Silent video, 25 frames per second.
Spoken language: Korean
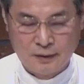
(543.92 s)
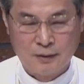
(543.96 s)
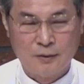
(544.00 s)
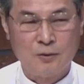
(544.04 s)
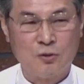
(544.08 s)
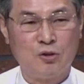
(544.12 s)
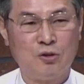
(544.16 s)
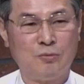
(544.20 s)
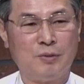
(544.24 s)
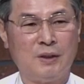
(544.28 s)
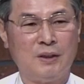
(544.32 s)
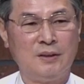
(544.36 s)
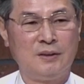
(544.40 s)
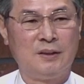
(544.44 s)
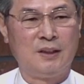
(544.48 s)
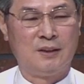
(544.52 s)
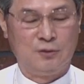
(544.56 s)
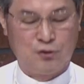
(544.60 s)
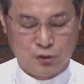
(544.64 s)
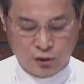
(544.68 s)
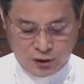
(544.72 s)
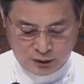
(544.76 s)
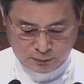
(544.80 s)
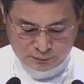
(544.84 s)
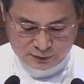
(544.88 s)
두 번째
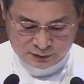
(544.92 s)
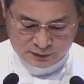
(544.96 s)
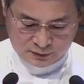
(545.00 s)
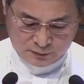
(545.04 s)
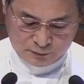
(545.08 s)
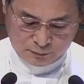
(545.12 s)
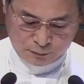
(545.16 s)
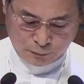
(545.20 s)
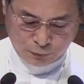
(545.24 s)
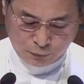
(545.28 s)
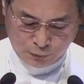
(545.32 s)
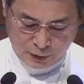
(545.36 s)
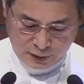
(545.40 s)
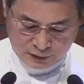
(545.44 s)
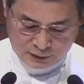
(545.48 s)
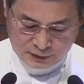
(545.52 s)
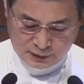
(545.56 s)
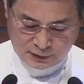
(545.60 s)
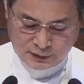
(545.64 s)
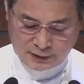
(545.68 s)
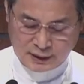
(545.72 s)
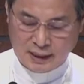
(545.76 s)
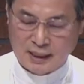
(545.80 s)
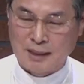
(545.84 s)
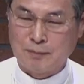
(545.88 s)
주님은
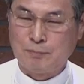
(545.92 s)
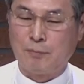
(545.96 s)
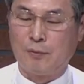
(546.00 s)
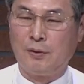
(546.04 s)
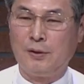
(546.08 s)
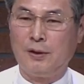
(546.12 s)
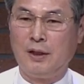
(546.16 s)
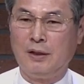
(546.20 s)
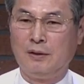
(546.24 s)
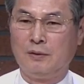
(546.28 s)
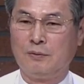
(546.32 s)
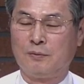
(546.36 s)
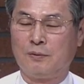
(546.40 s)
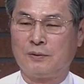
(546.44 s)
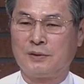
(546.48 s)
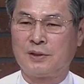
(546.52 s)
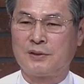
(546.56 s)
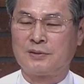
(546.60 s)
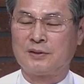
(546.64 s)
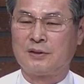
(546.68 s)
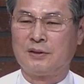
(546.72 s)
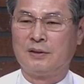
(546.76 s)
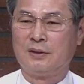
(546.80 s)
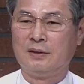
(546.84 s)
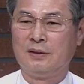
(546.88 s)
보내신 자가 보내는
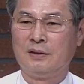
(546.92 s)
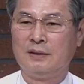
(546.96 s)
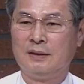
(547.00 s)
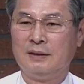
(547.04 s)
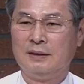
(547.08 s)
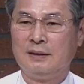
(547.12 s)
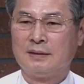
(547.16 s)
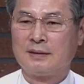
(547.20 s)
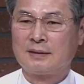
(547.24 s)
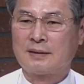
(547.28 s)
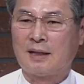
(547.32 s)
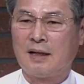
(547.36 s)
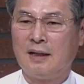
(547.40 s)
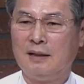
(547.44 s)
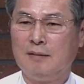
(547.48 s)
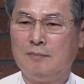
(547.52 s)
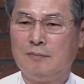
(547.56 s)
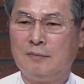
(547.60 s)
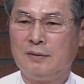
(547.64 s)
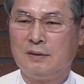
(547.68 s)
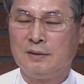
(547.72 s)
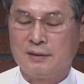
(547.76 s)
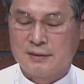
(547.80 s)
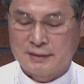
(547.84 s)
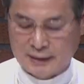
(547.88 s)
곳에서
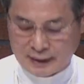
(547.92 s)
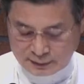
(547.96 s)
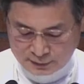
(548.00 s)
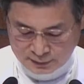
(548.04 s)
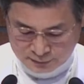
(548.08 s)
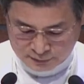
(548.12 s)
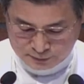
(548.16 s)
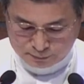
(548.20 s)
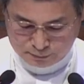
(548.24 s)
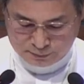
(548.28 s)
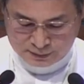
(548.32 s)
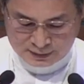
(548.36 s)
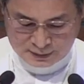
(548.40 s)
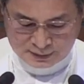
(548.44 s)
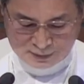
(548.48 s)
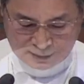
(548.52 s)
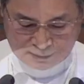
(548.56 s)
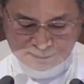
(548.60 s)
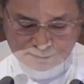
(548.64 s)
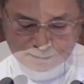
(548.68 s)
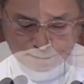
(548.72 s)
삶을 사셨습니다.